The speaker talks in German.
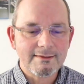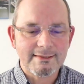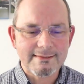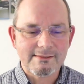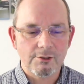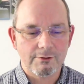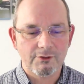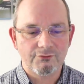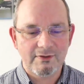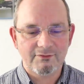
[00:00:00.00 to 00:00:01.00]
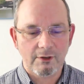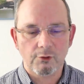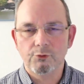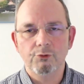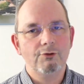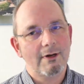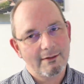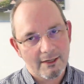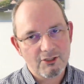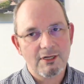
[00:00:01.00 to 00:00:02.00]
Kiste und ich finde es auch gut und
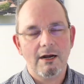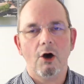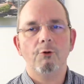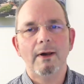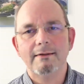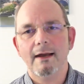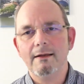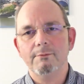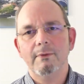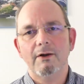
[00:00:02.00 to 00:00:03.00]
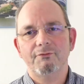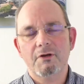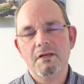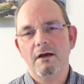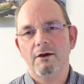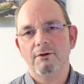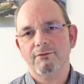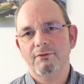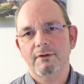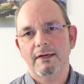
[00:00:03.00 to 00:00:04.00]
an der Stelle auch mal danke mal von hier aus äh,